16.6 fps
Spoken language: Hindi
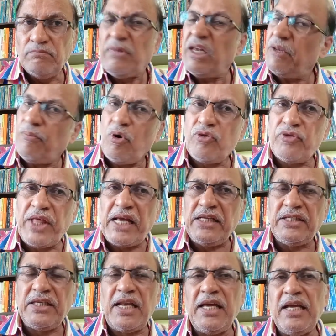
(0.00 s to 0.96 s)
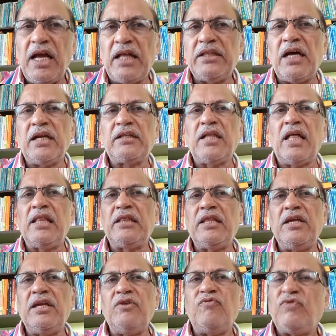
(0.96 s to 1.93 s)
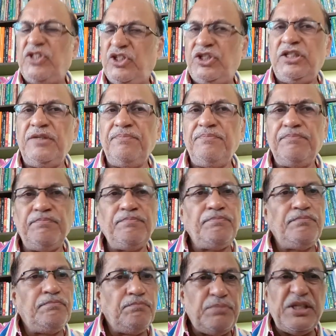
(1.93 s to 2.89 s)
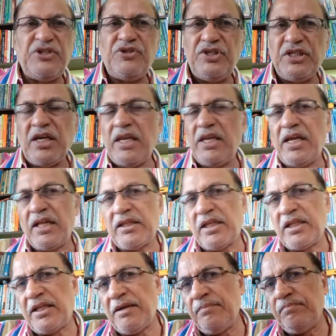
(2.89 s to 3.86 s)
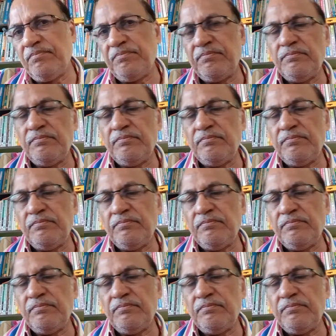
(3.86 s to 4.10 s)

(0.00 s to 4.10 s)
मैंने बहुत साइकिल चलाई आधार ताल से यूनिवर्सिटी पी करने आता था